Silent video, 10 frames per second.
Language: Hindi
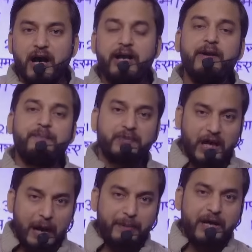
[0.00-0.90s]
अरे
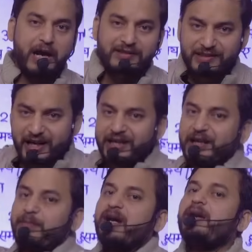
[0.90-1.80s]
अपने स्टेट
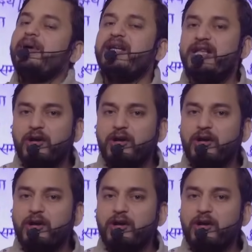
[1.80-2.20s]
के बगल में ही